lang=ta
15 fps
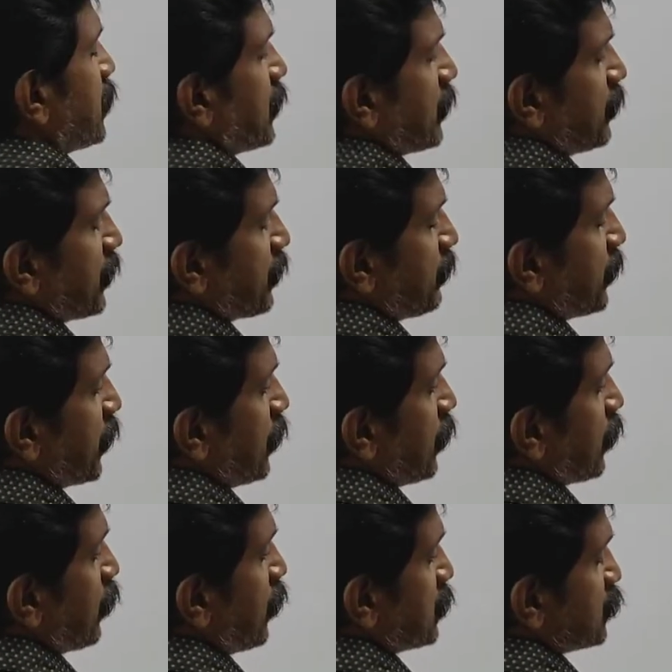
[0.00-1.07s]
அதே தான் வரும்
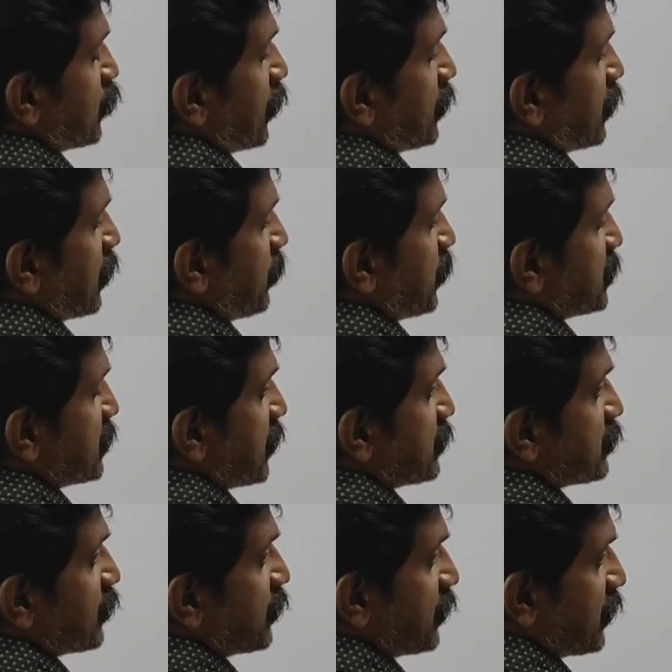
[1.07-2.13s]
காஸ் கொய் தீட்டா ப்ளஸ்
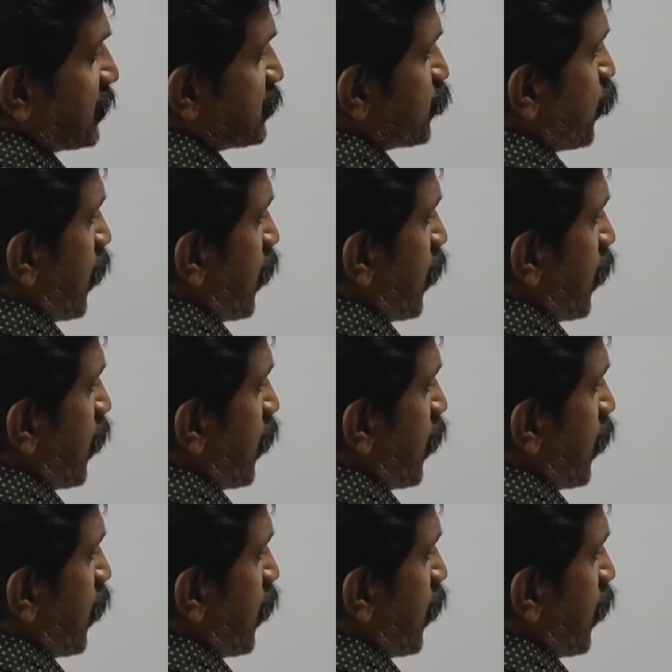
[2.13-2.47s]
சைன்ஸ் கொய் தீட்டா இஸ்